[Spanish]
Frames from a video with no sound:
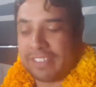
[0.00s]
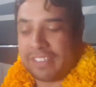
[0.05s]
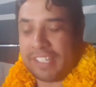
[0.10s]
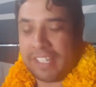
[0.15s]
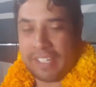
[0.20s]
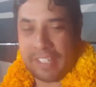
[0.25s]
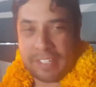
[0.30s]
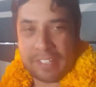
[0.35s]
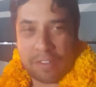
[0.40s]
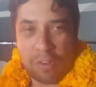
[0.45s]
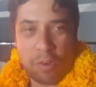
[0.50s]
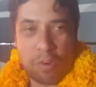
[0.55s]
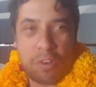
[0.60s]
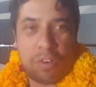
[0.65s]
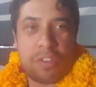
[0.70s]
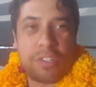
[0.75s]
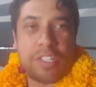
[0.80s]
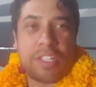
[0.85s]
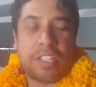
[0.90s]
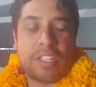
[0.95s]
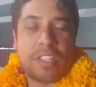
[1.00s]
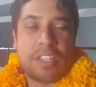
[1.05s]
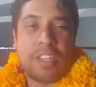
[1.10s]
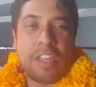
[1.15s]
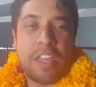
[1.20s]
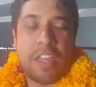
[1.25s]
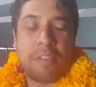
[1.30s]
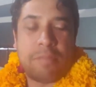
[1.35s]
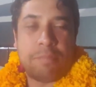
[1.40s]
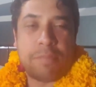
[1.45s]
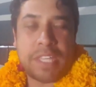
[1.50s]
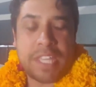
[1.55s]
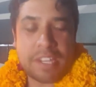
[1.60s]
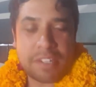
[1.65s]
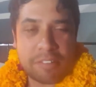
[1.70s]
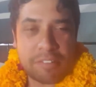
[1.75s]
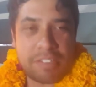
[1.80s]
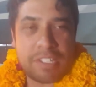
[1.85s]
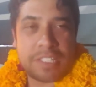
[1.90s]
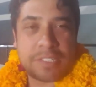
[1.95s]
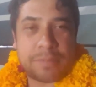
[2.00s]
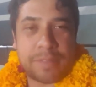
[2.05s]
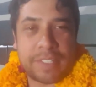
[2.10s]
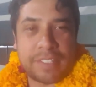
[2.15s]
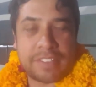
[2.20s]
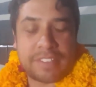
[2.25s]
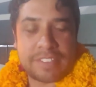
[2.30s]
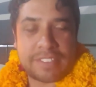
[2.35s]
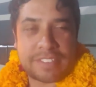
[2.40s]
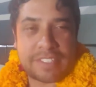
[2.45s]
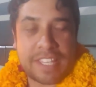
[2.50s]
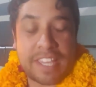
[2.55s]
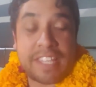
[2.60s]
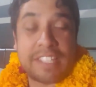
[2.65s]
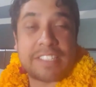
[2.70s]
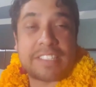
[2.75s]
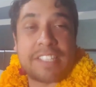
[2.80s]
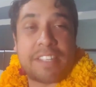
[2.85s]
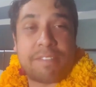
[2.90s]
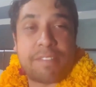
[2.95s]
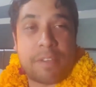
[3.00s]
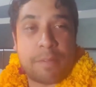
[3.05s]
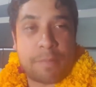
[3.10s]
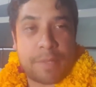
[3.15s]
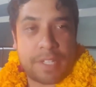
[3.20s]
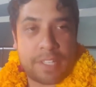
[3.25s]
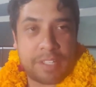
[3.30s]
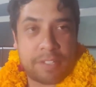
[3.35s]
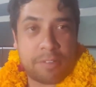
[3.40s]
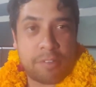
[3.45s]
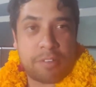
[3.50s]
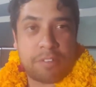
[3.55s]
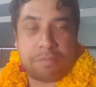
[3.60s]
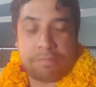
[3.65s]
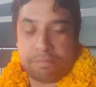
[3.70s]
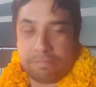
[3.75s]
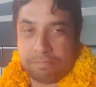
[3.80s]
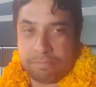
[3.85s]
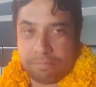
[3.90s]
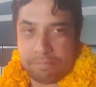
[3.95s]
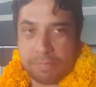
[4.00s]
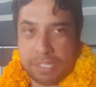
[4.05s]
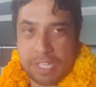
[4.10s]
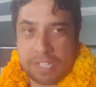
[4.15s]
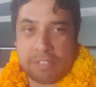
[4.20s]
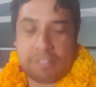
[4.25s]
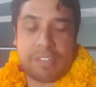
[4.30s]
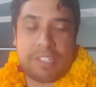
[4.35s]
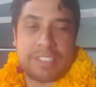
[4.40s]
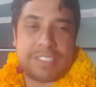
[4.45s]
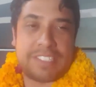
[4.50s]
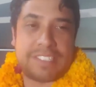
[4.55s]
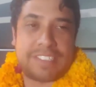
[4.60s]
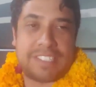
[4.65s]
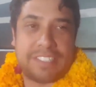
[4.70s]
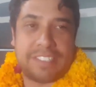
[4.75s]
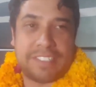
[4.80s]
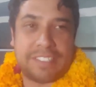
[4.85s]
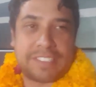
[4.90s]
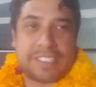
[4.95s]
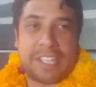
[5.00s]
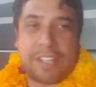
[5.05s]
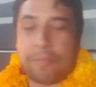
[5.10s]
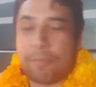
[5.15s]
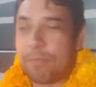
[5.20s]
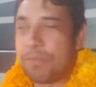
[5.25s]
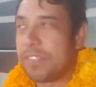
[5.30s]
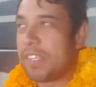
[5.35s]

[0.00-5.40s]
de hoy, miércoles 26 de febrero, miércoles de ceniza.